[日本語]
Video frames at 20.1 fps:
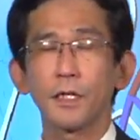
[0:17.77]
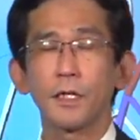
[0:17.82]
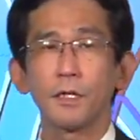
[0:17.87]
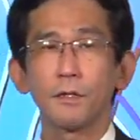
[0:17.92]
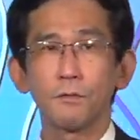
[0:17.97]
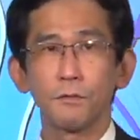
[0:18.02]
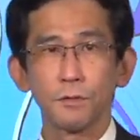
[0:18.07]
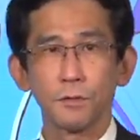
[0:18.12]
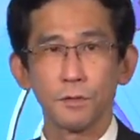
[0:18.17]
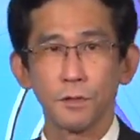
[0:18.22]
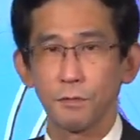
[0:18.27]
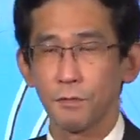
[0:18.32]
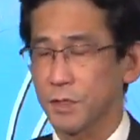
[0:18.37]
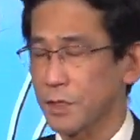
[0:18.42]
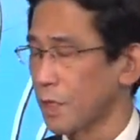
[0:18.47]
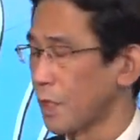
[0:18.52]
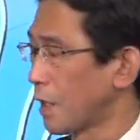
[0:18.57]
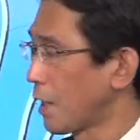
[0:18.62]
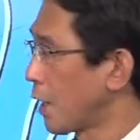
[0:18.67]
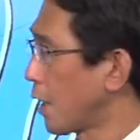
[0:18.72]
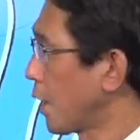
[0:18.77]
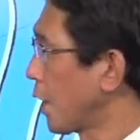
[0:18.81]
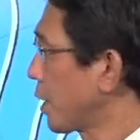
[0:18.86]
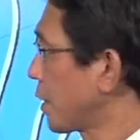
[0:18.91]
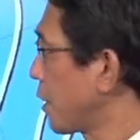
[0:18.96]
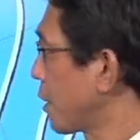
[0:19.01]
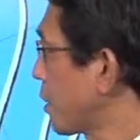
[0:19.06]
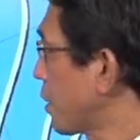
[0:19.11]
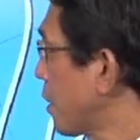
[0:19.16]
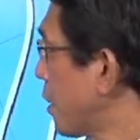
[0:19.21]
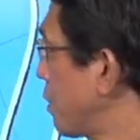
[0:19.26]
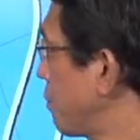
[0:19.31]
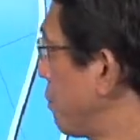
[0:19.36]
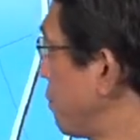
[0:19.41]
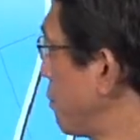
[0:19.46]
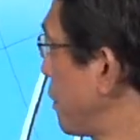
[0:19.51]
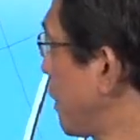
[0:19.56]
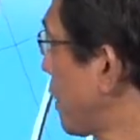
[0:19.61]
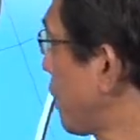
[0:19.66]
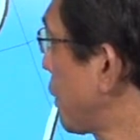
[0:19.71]
れ込んでおりますで北日
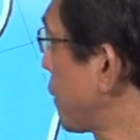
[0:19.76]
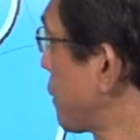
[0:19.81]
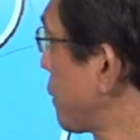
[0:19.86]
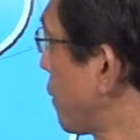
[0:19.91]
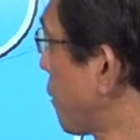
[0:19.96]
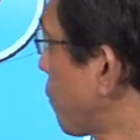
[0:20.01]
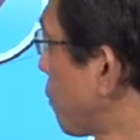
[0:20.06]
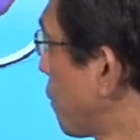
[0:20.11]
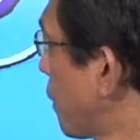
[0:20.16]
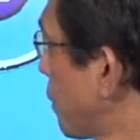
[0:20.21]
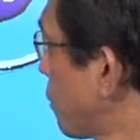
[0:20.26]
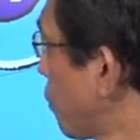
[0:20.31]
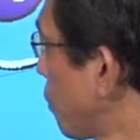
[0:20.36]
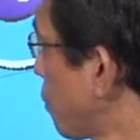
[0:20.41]
本に関してはこの後